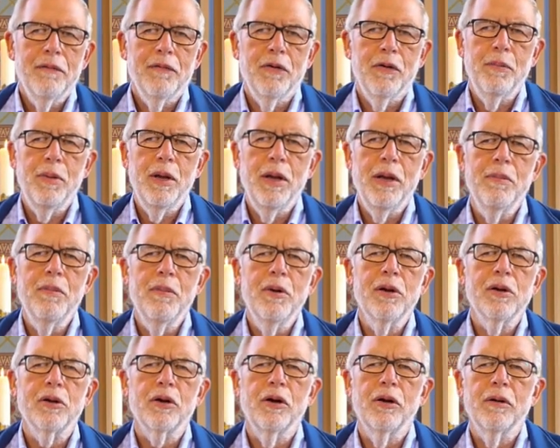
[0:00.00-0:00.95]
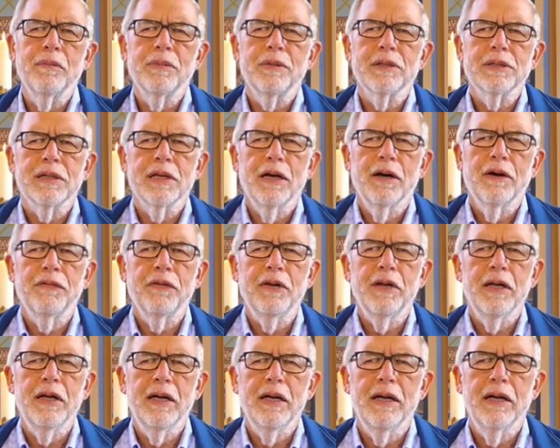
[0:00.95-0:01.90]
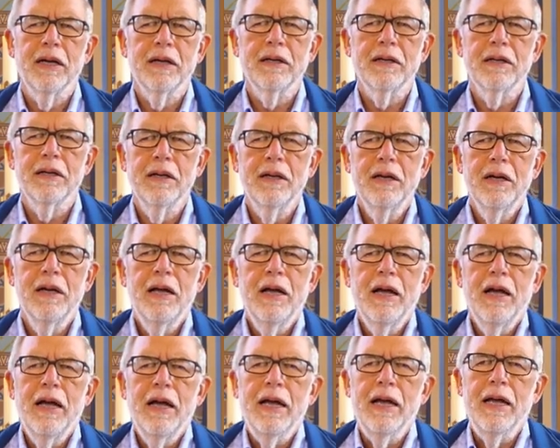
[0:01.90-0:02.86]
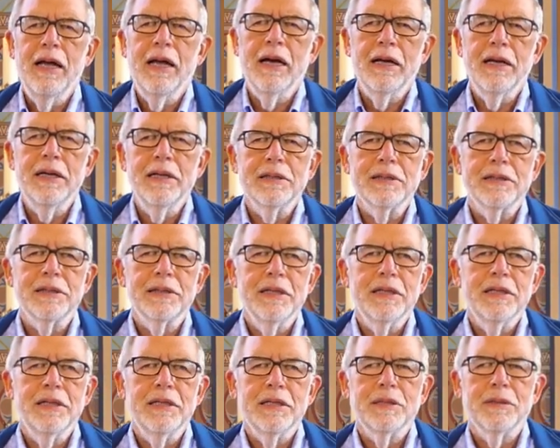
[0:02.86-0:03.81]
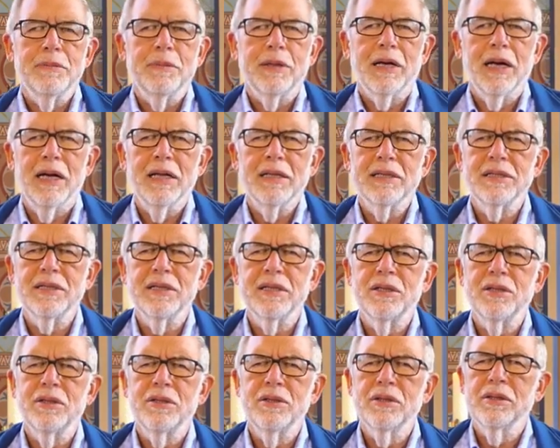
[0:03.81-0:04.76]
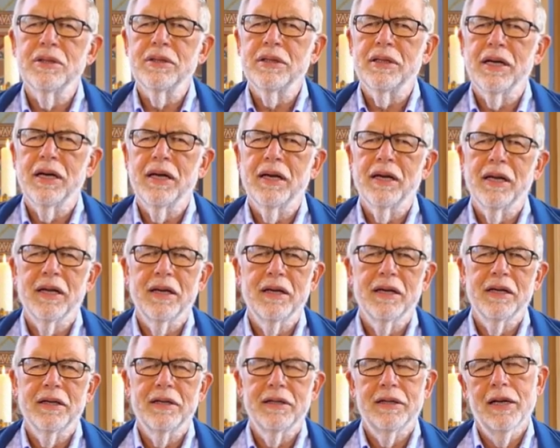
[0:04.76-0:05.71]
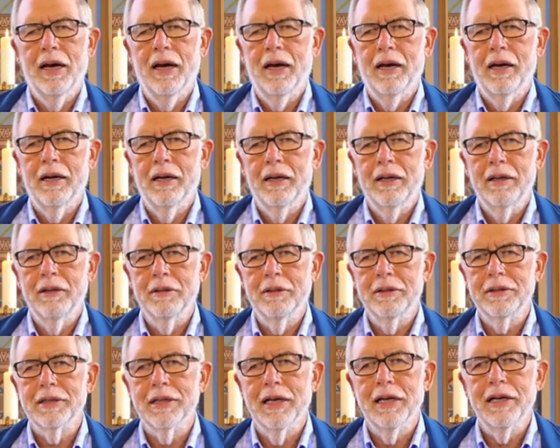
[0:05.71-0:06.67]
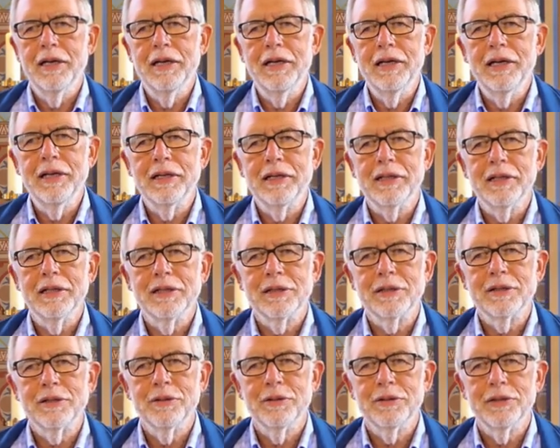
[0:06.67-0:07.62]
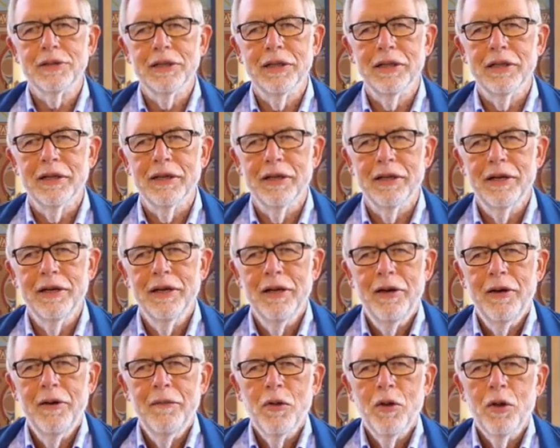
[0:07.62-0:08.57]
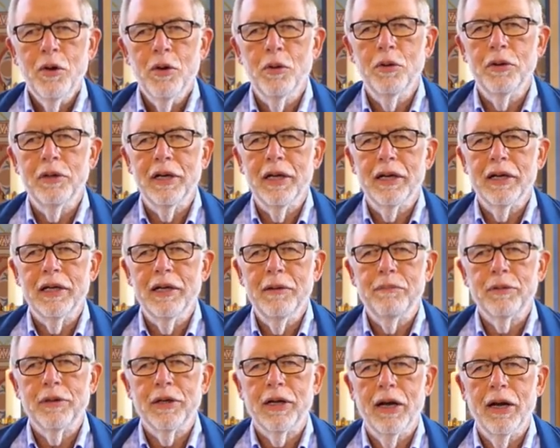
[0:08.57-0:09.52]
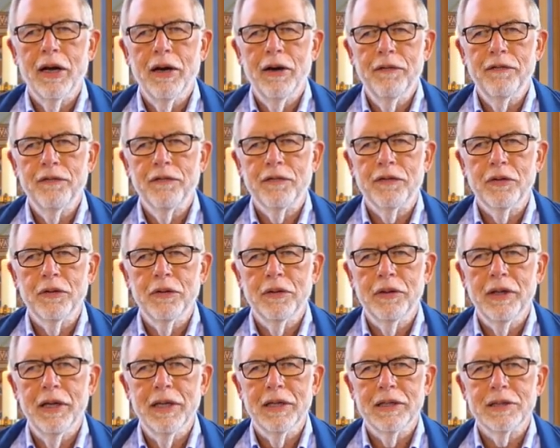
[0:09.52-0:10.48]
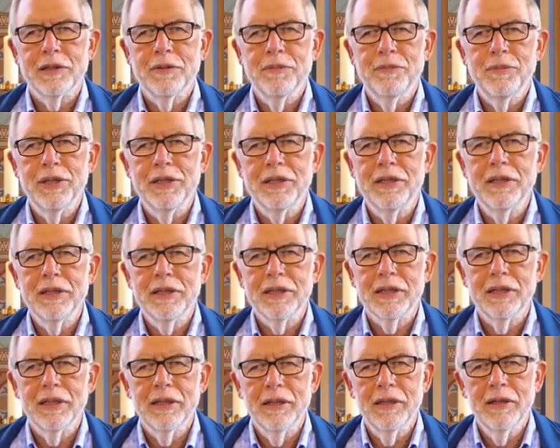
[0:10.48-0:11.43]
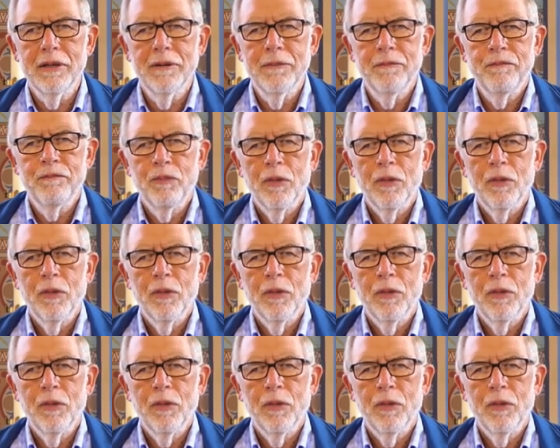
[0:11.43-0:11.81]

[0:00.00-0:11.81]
Vom Himmel kommt es auf die Erde. Er ist in diesem ganzen Durcheinander da und sein Licht ist zu sehen. Und er gibt Kraft und er ist mittendrin.